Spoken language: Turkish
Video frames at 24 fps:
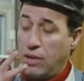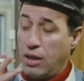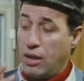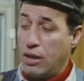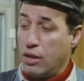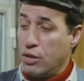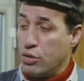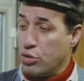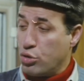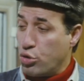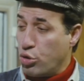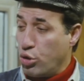
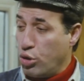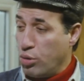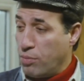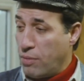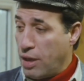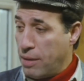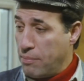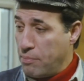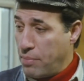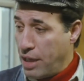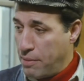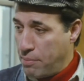
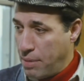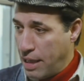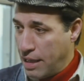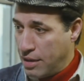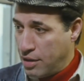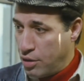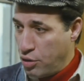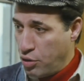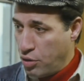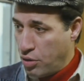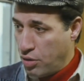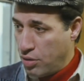Süleyman Bey
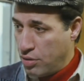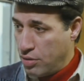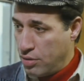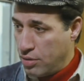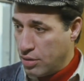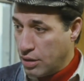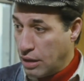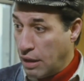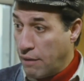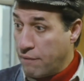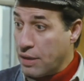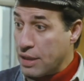bekliyor.
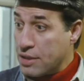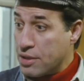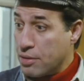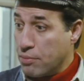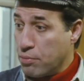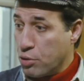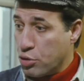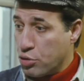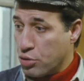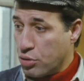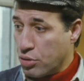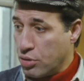Kafası
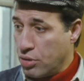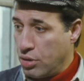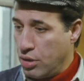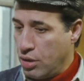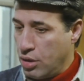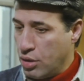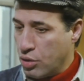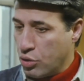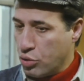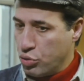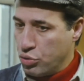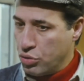bozuk.
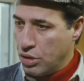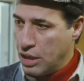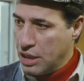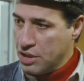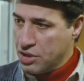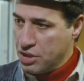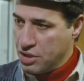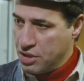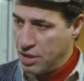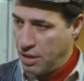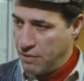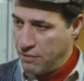
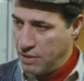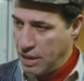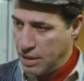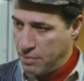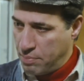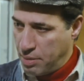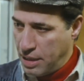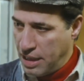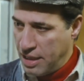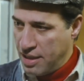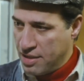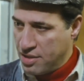Kunduracı Cevdet
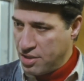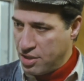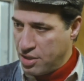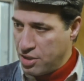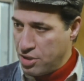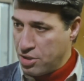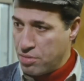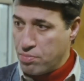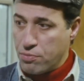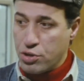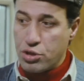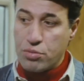paraya
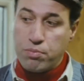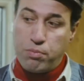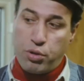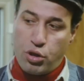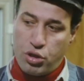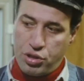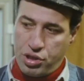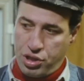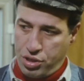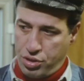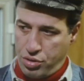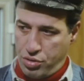sıkışmış
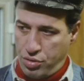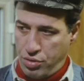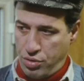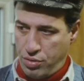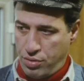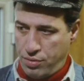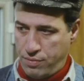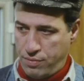borç istiyor.